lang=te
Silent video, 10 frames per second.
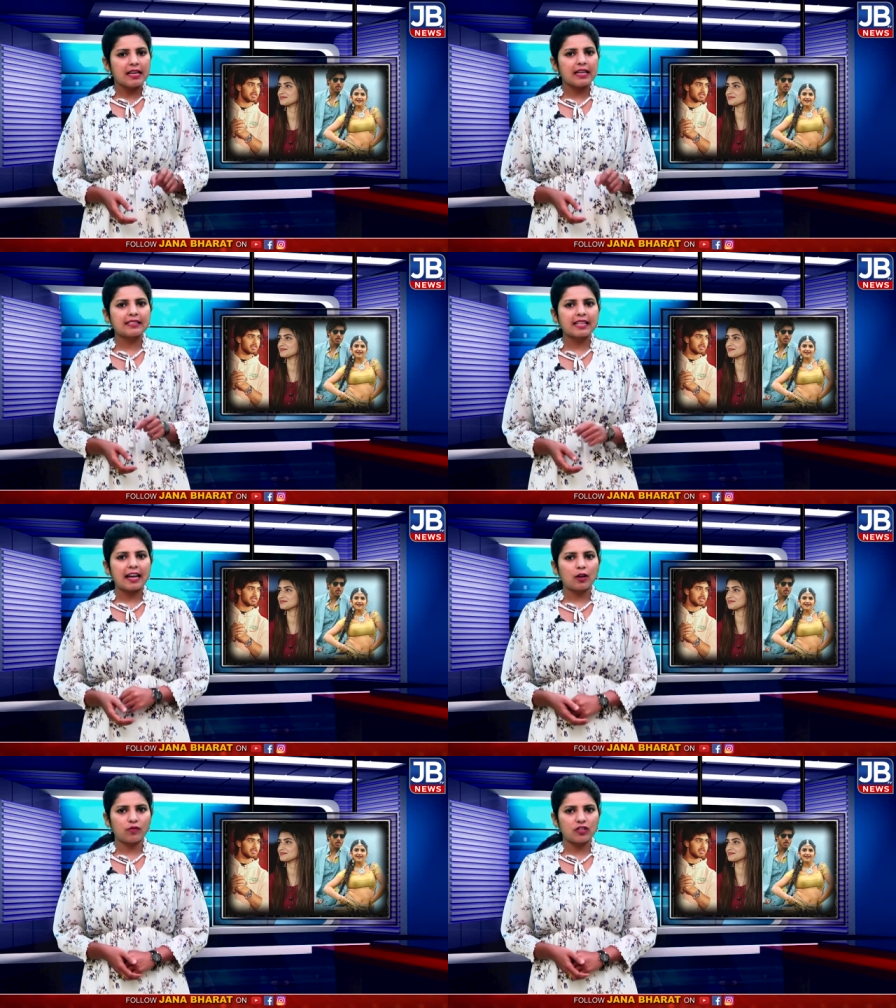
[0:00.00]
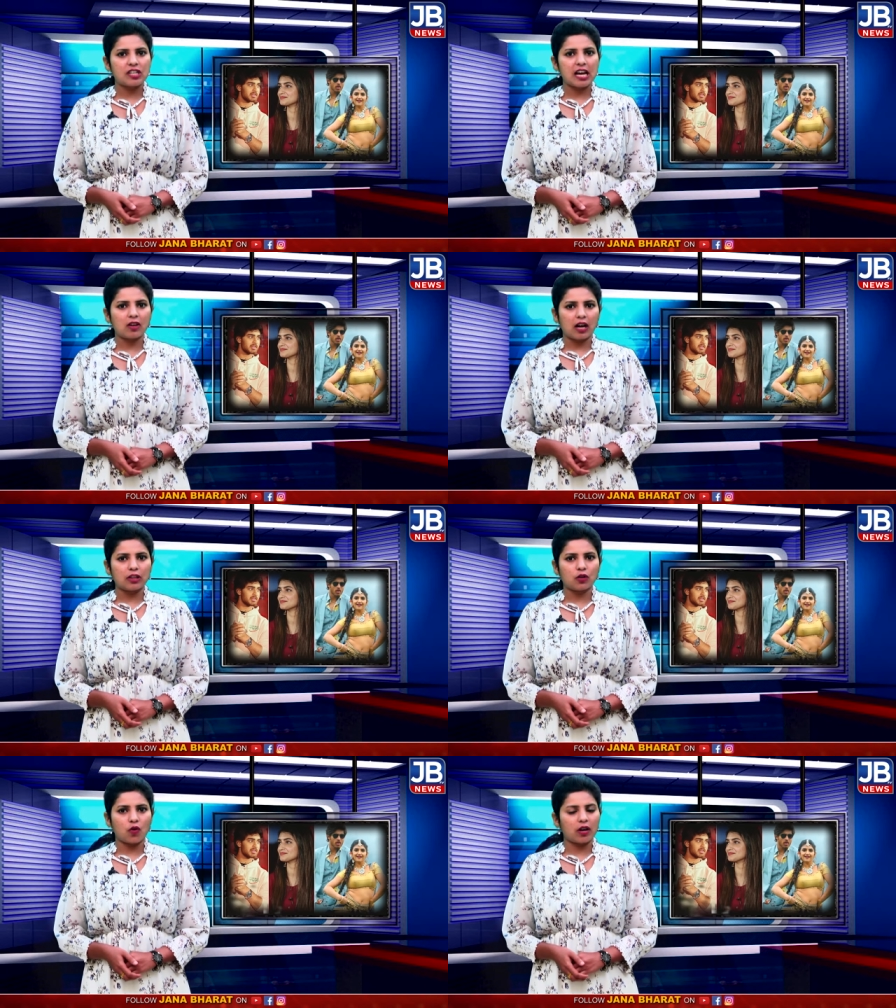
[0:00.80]
ఈ స్థాయిలో విజయాలు
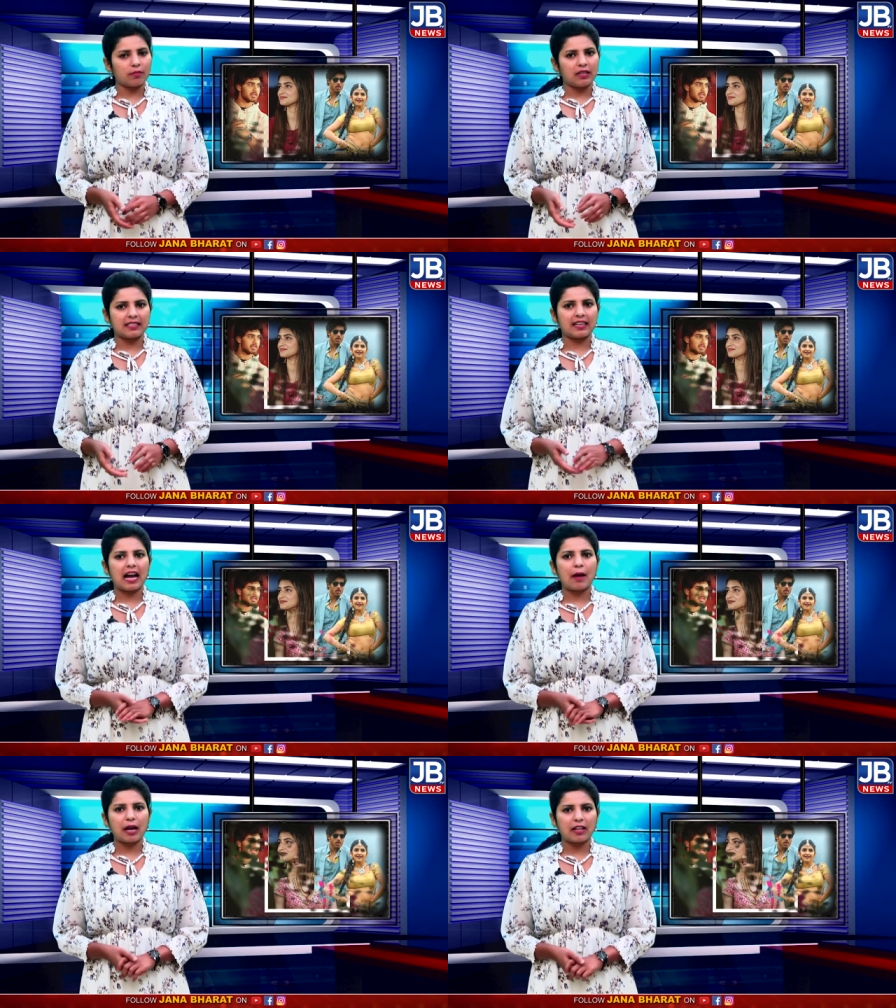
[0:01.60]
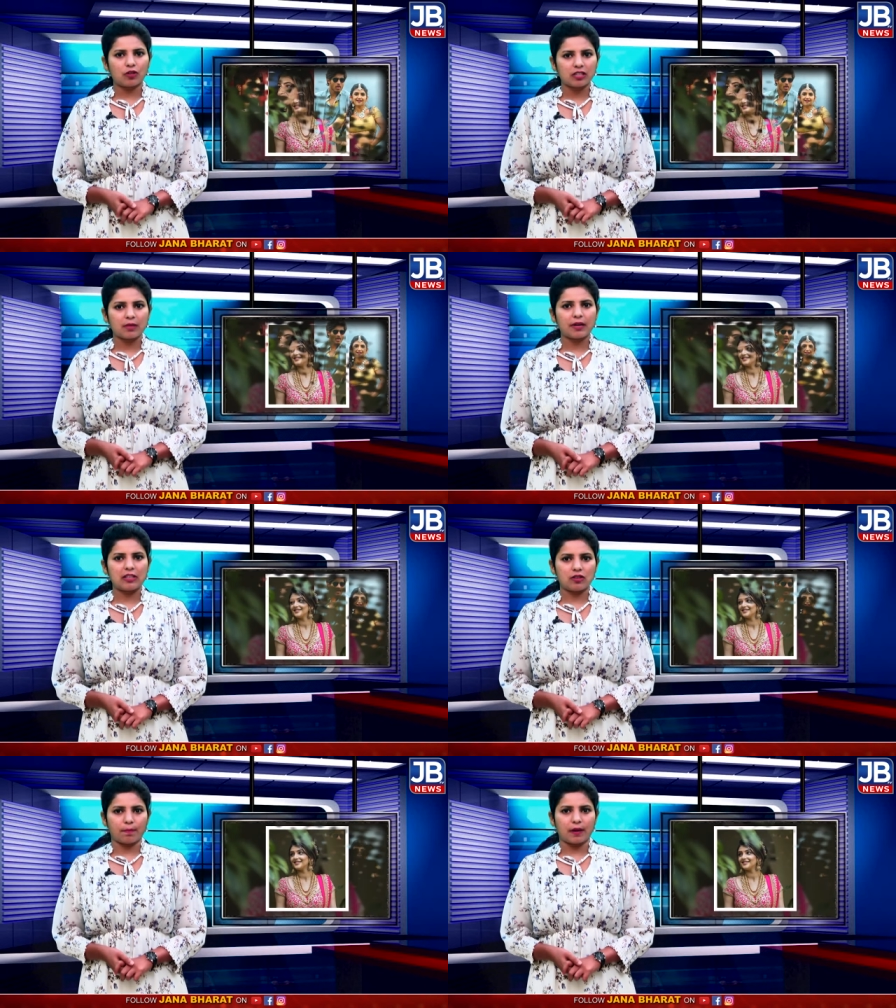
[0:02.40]
అందుకోవడం నిజంగా ఆమె
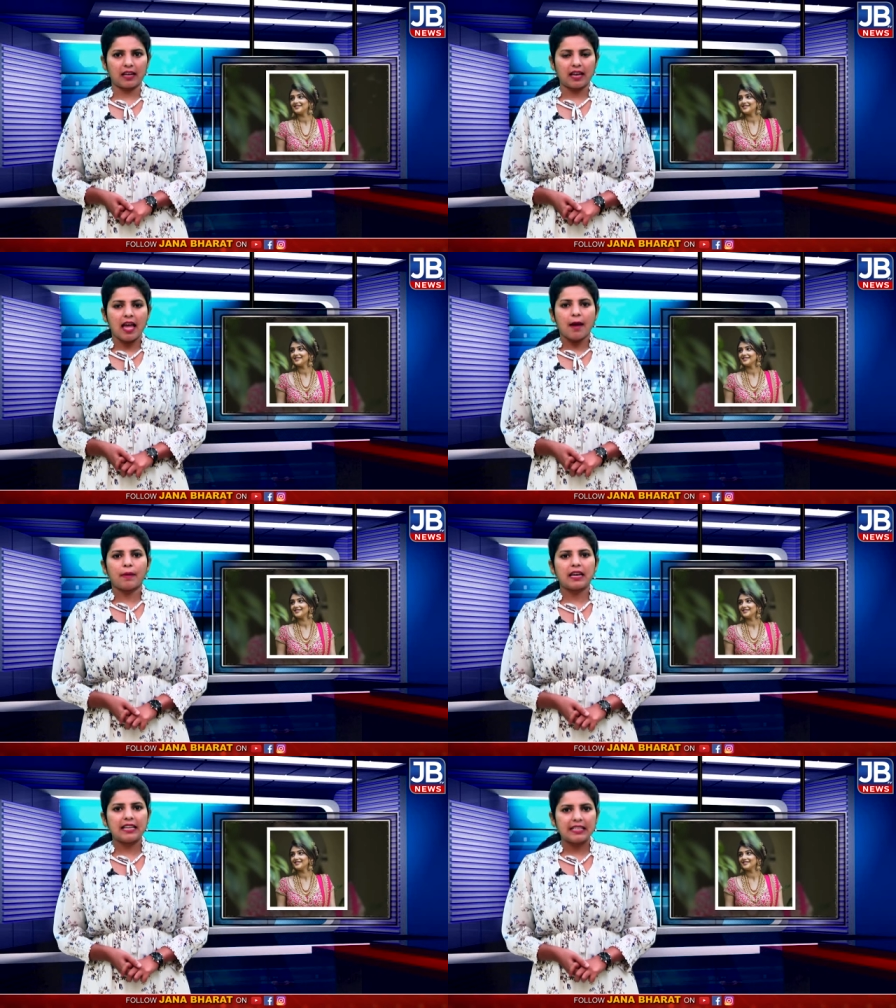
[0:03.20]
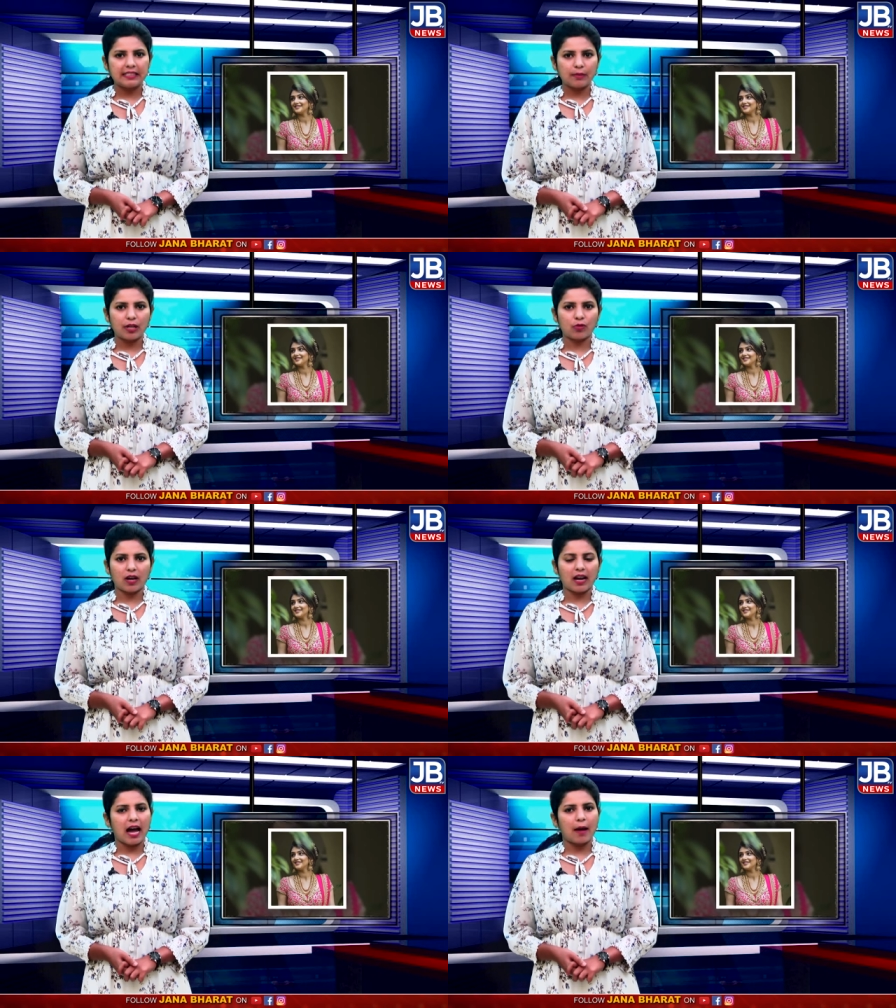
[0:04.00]
అదృష్టమని చెప్పాలి మరి ఈ సినిమా
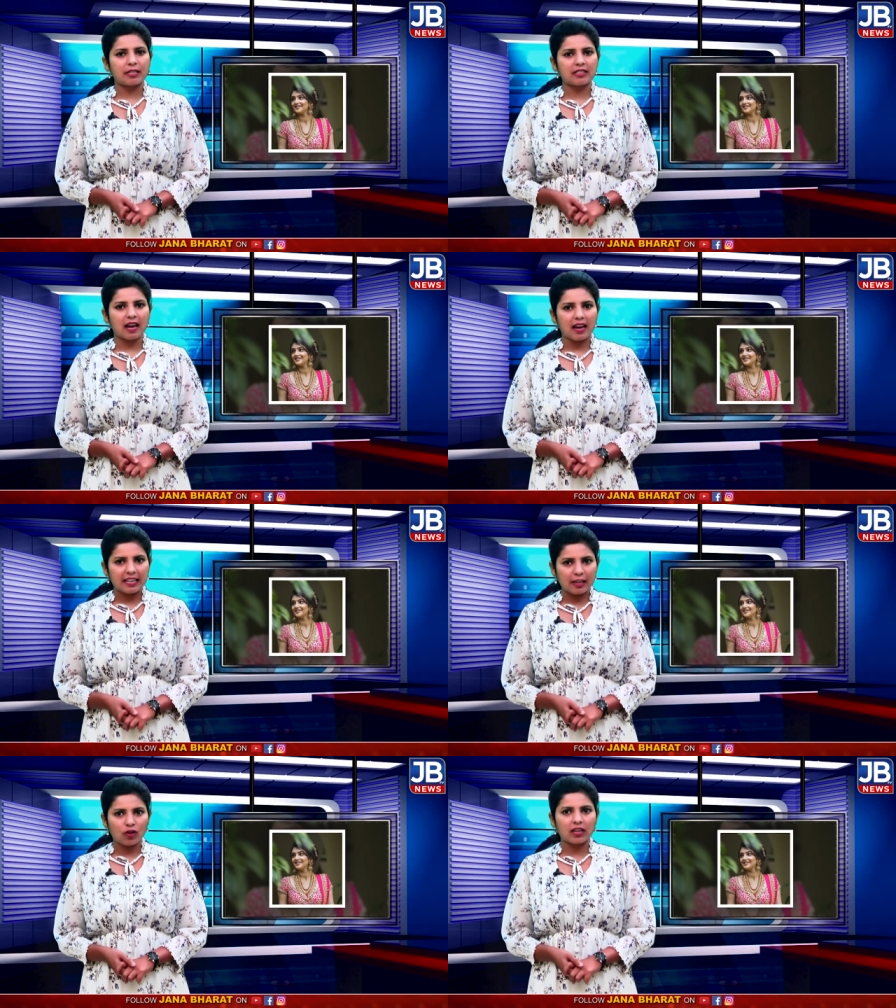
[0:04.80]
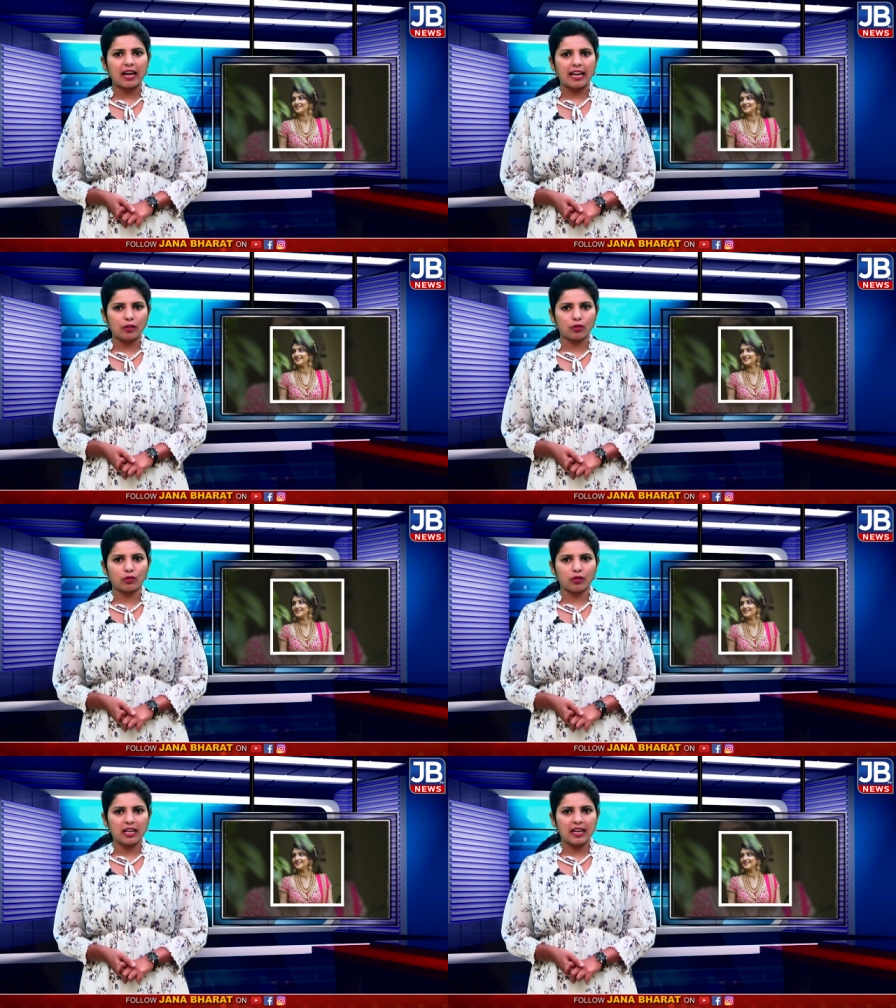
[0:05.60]
ద్వారా ఆమె స్టార్ హీరోయిన్గా
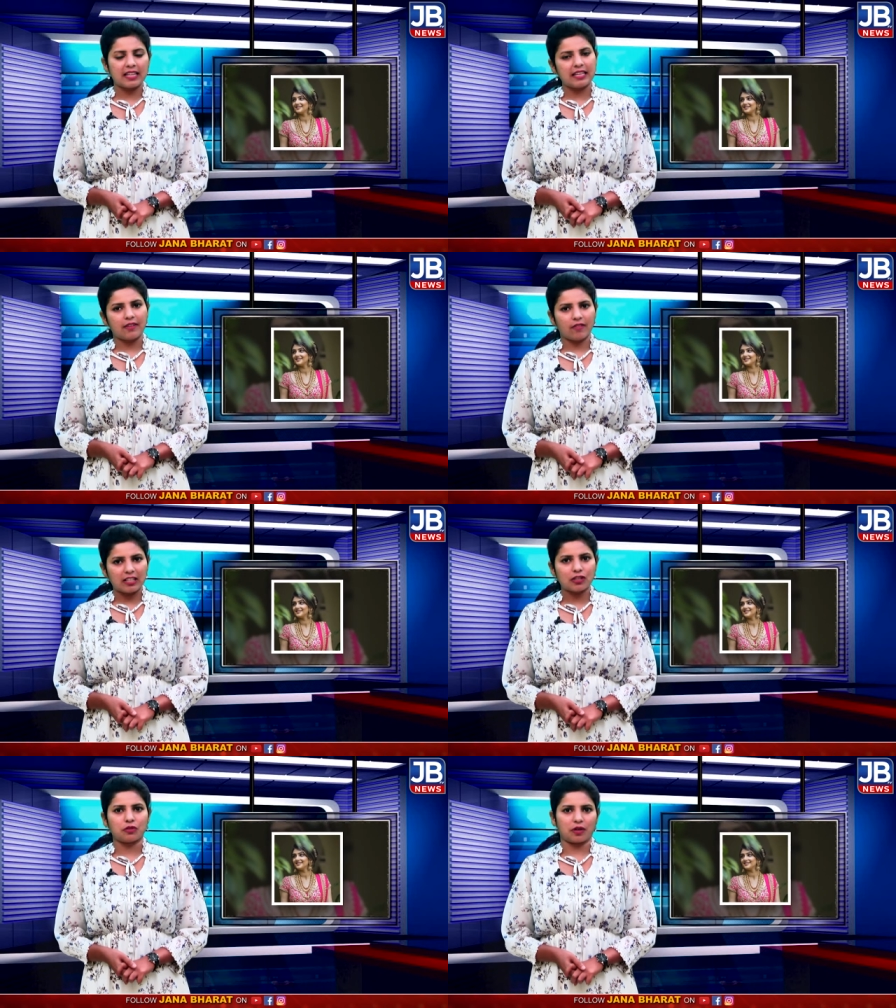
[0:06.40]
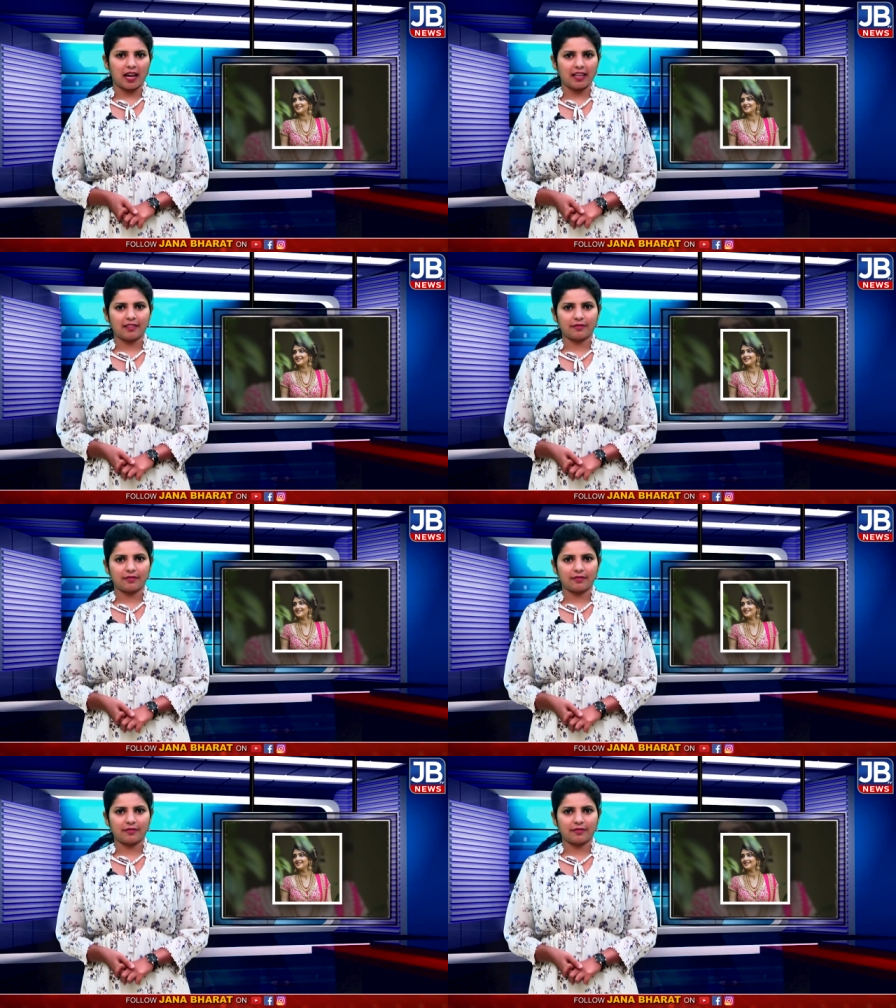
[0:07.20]
ఎదుగుతుంది అనేది వేచి చూడాలి